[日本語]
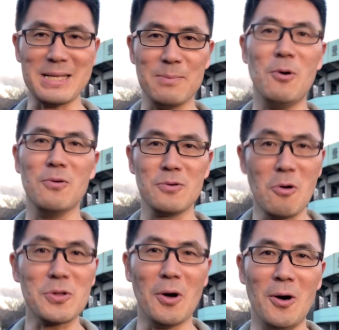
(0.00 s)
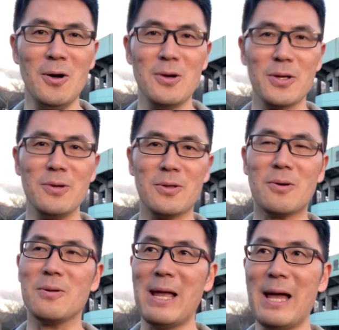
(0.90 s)
手足も動くという
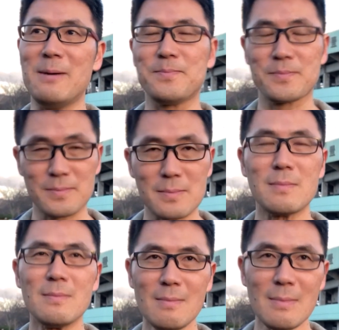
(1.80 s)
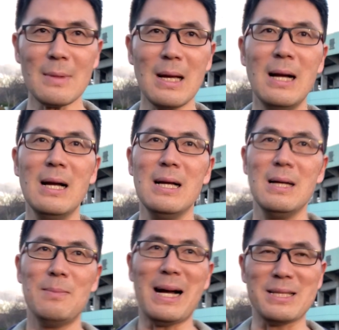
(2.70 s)
ところで、
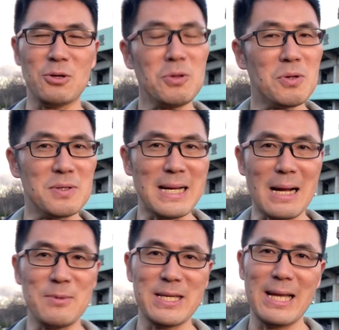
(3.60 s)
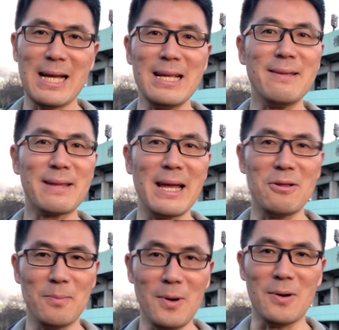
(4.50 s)
まあ、ちょっとの差かもしれないですけ
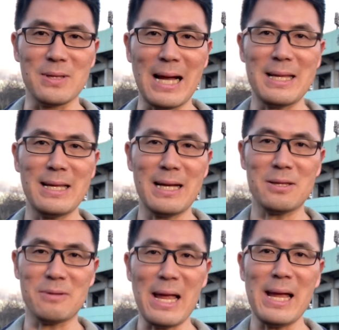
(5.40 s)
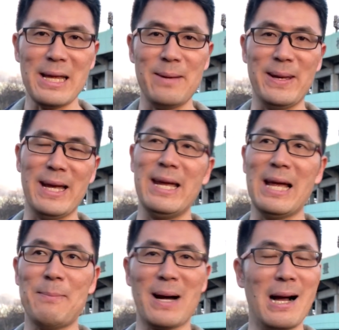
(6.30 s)
れども、だんだんとね、日々、
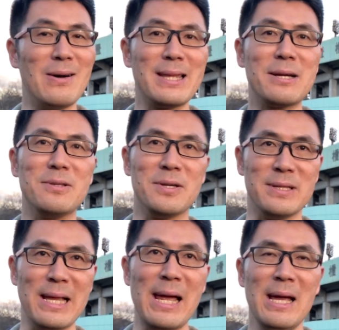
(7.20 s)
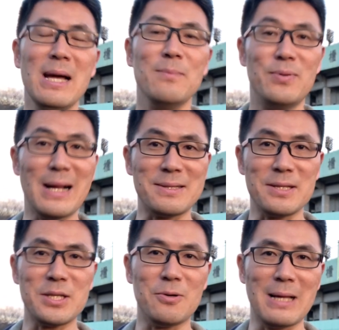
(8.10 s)
やっぱ変わっていくんですね。プラス
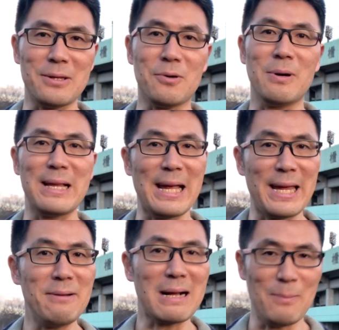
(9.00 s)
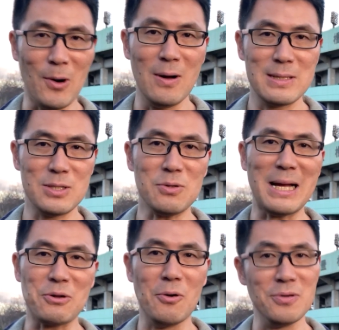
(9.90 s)
思考だとこれできるかも。ちょっ
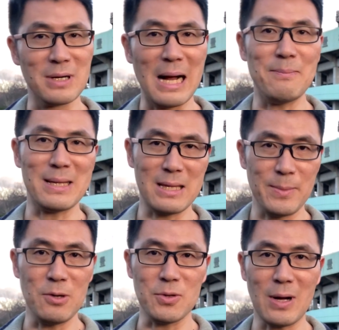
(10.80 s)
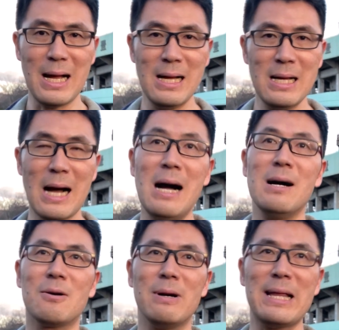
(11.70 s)
とあと5分頑張ってみようとか。あ、
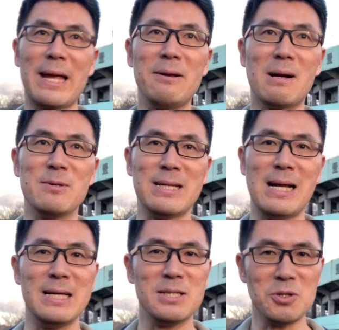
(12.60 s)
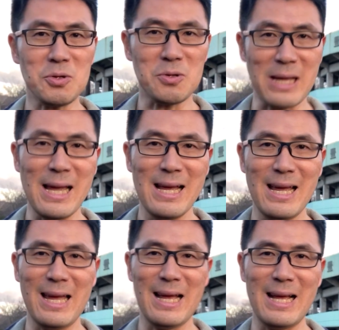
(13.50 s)
これできるかもしれない。ちょっとね、
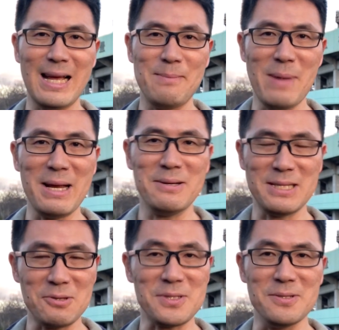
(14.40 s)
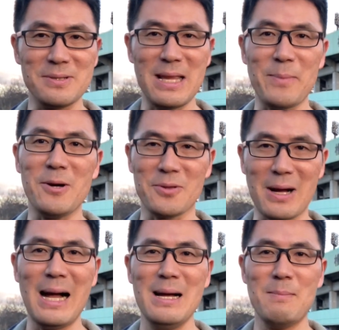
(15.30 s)
えー、メール一つ売ってみよう
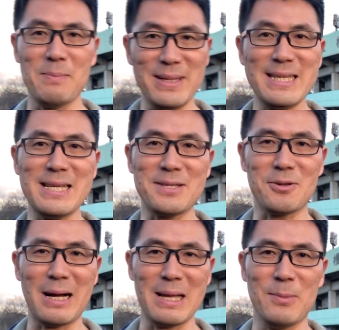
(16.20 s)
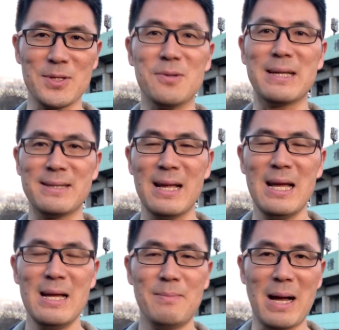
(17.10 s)
とか、まあビジネスとかでもそうです。
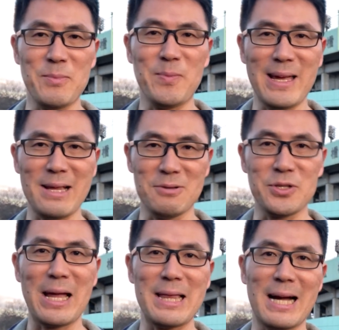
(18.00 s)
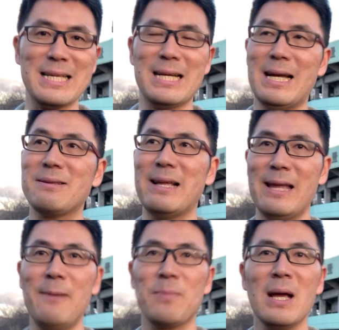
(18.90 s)
まあ MBA の受験だけじゃなくて
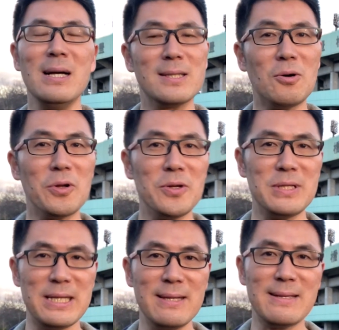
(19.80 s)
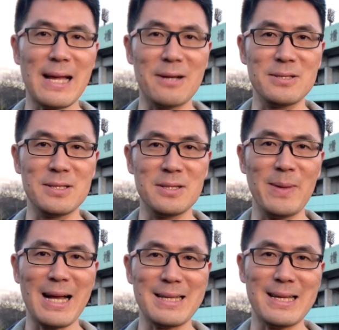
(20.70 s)
ね、そういう小さい積
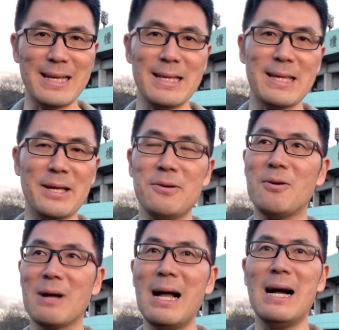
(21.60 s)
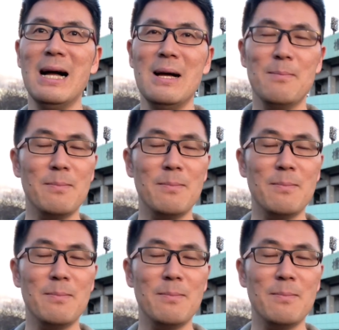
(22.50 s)
み重ねっていうのが、